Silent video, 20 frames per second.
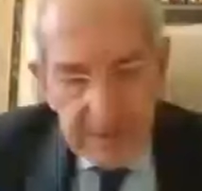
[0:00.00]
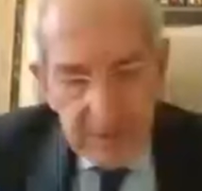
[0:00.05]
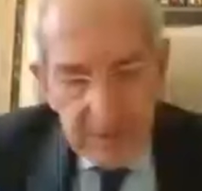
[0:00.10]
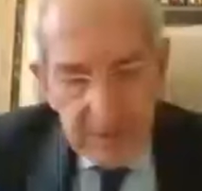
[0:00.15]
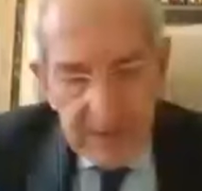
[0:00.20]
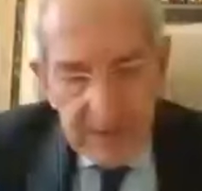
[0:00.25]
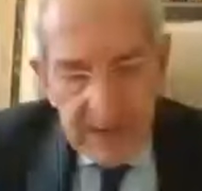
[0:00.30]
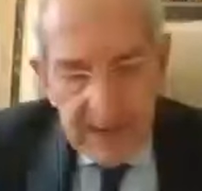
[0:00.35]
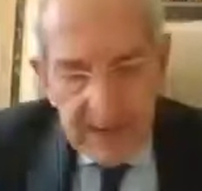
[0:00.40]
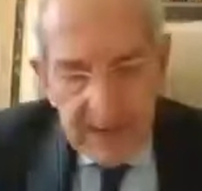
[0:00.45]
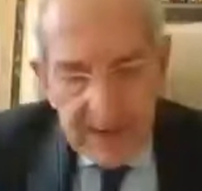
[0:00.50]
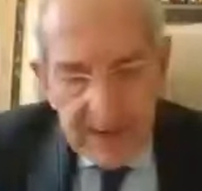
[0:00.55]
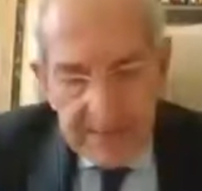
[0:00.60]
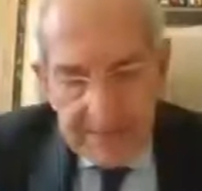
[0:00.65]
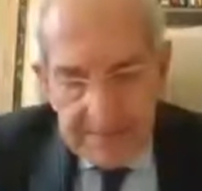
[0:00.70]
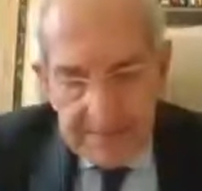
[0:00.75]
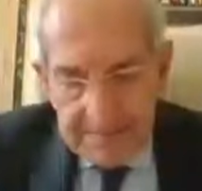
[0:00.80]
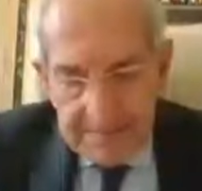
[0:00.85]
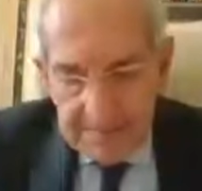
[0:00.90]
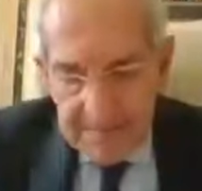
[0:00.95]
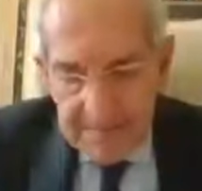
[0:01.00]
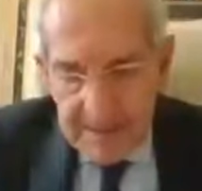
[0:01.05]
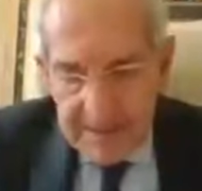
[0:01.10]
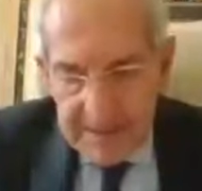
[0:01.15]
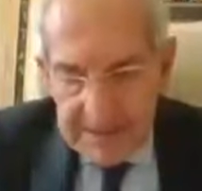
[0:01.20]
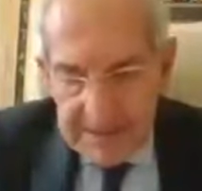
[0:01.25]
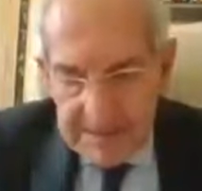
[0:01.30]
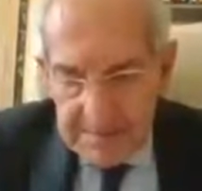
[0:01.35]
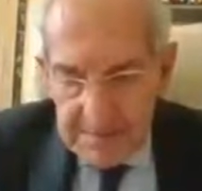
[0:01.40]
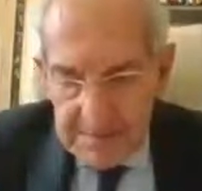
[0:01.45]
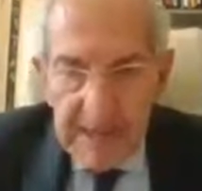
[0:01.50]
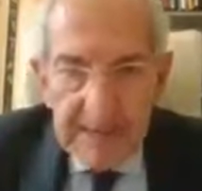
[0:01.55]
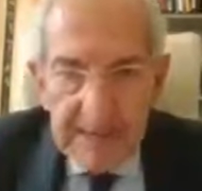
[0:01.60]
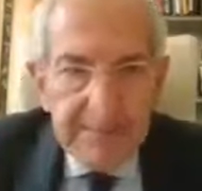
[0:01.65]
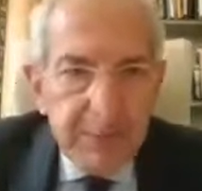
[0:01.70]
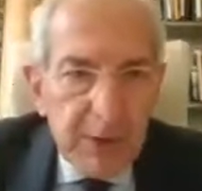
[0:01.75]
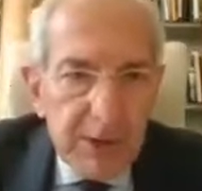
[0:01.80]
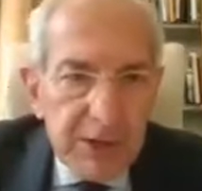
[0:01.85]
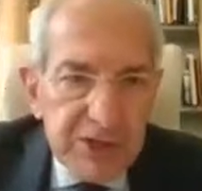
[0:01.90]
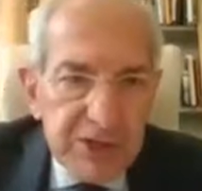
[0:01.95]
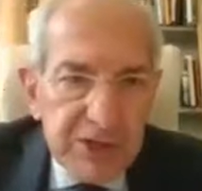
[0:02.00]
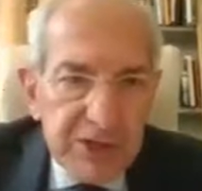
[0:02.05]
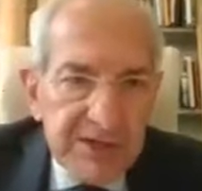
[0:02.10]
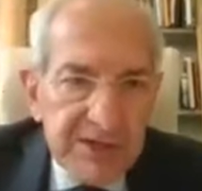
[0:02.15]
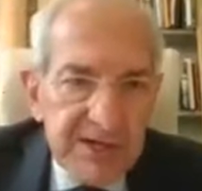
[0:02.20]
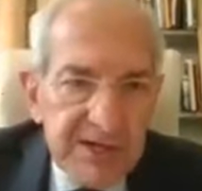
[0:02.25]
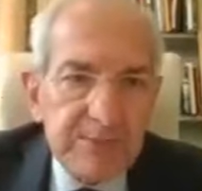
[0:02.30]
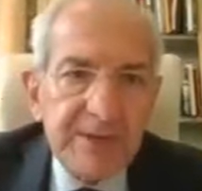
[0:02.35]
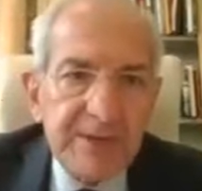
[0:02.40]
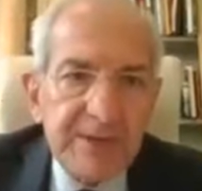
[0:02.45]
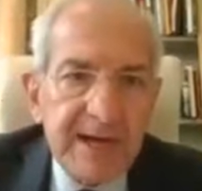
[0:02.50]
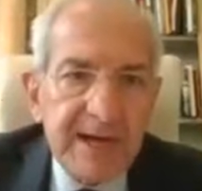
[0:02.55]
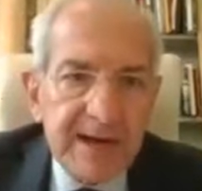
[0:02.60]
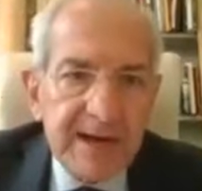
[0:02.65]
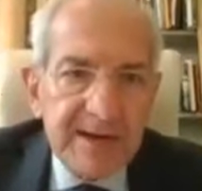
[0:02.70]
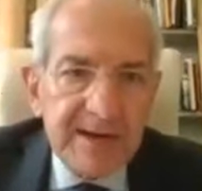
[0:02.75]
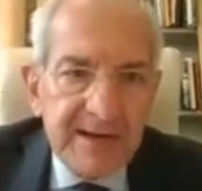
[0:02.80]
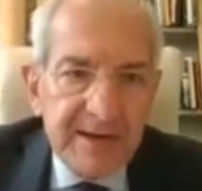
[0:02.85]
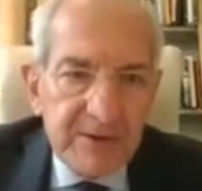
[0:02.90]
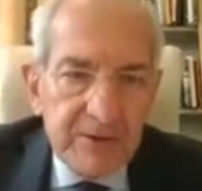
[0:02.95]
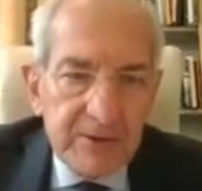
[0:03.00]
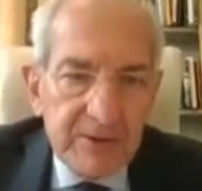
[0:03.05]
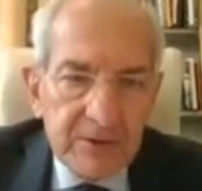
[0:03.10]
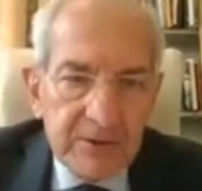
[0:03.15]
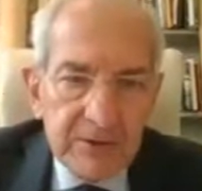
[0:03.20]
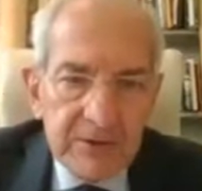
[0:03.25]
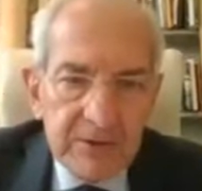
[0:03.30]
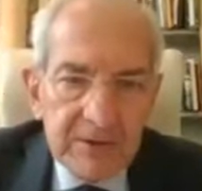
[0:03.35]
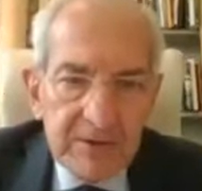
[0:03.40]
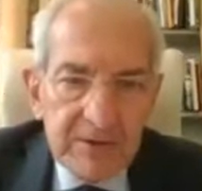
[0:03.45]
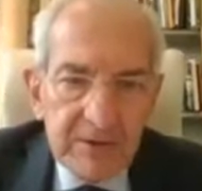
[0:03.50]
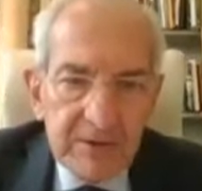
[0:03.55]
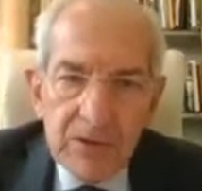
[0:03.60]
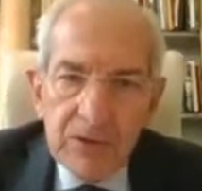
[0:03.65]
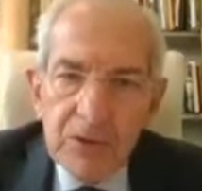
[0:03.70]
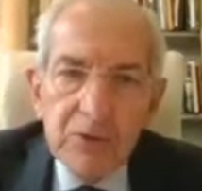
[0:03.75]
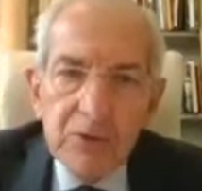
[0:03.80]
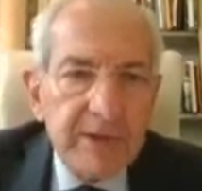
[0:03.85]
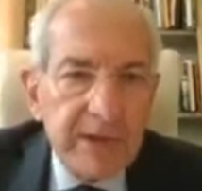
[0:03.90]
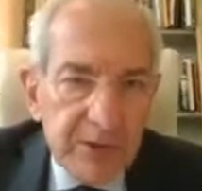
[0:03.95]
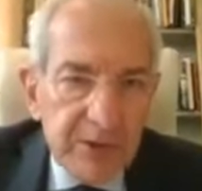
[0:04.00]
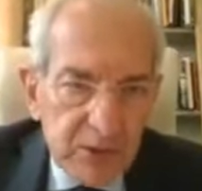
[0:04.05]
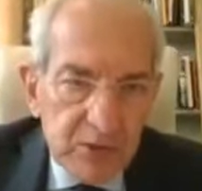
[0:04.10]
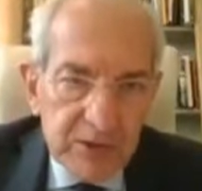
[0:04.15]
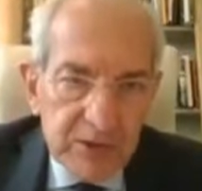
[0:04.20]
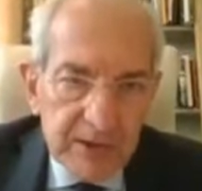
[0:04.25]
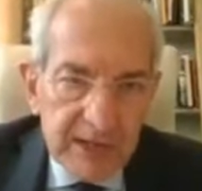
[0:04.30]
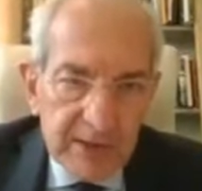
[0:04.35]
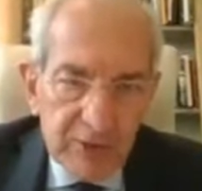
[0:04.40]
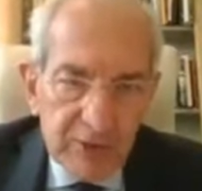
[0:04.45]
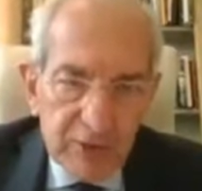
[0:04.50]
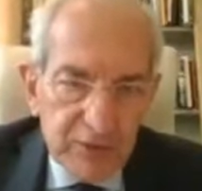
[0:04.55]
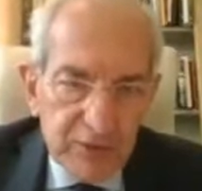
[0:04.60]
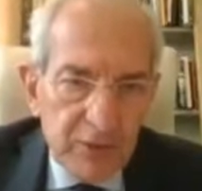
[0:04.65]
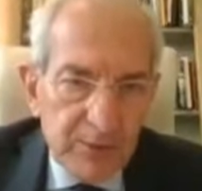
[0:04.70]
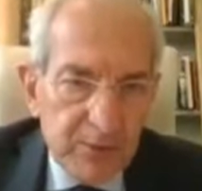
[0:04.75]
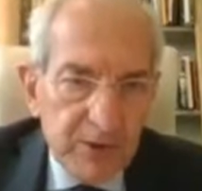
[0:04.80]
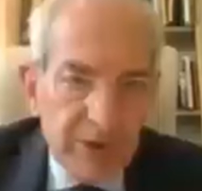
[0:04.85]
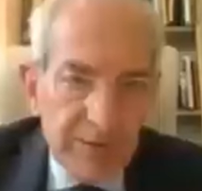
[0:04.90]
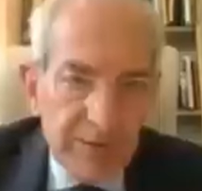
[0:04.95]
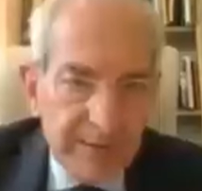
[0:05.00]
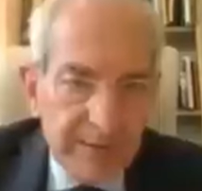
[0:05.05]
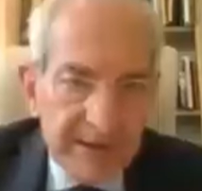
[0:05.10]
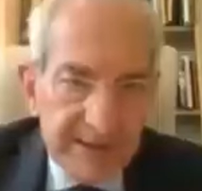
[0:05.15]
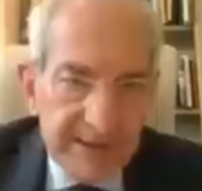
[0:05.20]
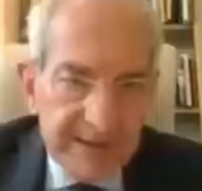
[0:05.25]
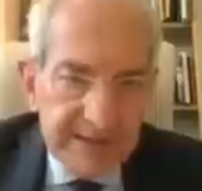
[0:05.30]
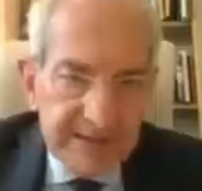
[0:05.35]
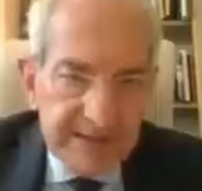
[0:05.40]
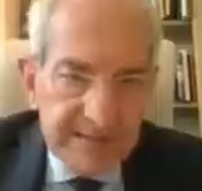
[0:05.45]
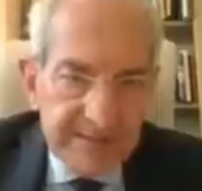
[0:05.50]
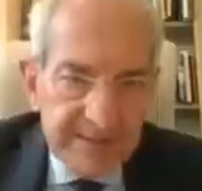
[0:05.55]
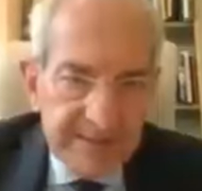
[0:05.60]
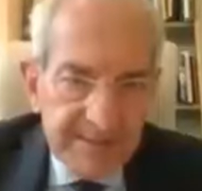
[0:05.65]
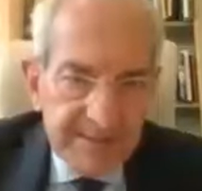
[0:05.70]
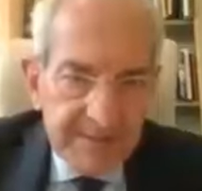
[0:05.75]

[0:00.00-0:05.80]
una, il policentrismo anarchico non aiuta lo sviluppo del paese.